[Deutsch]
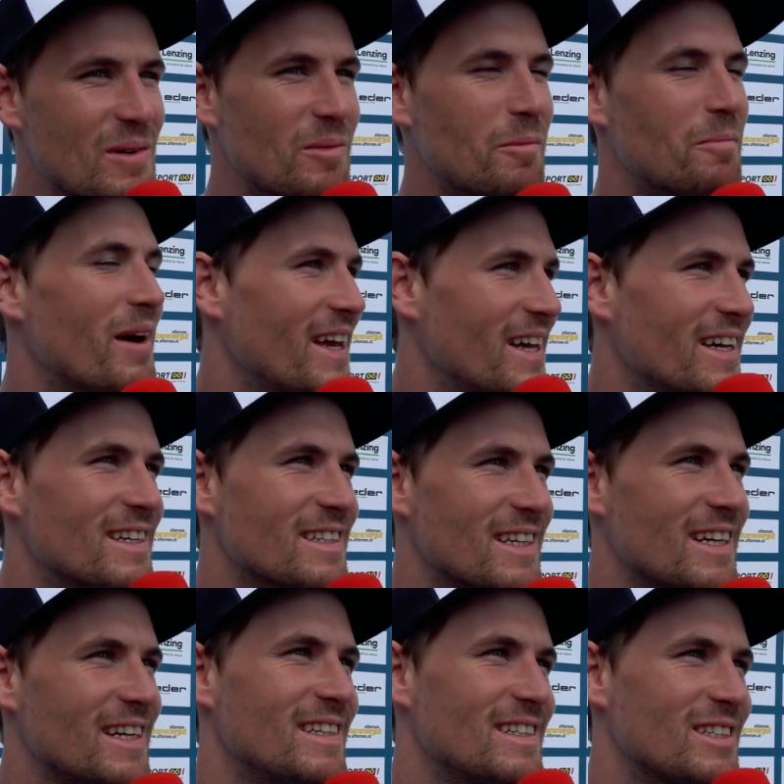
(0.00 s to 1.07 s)
wobei jedes
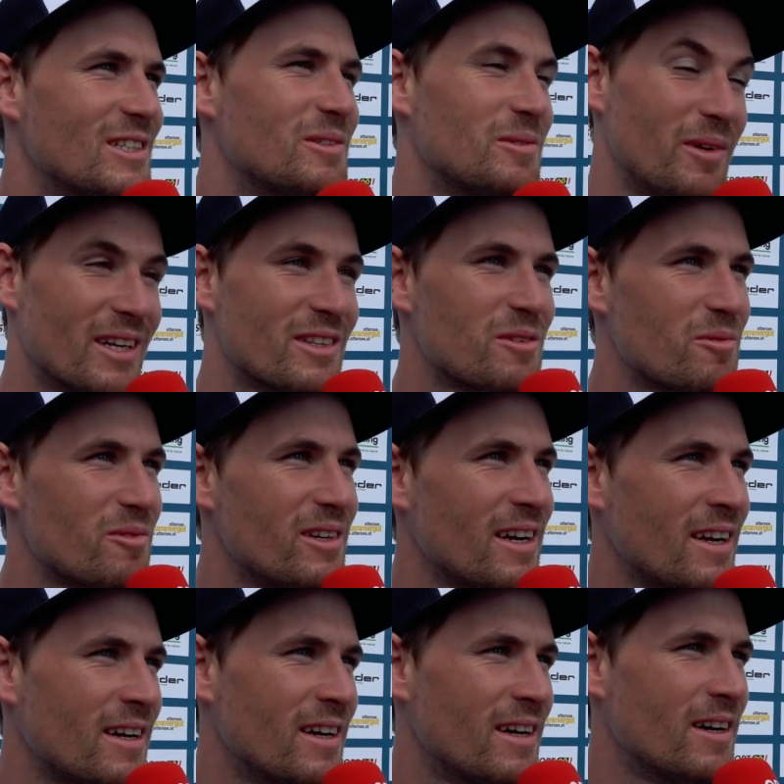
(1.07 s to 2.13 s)
Rennen ist schwer zum
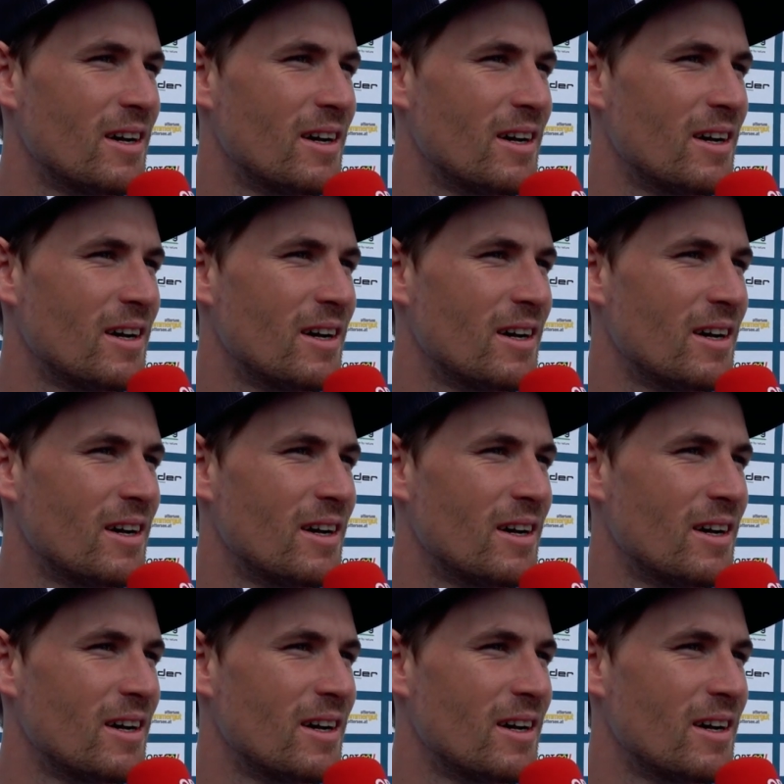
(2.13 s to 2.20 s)
Gewinnen.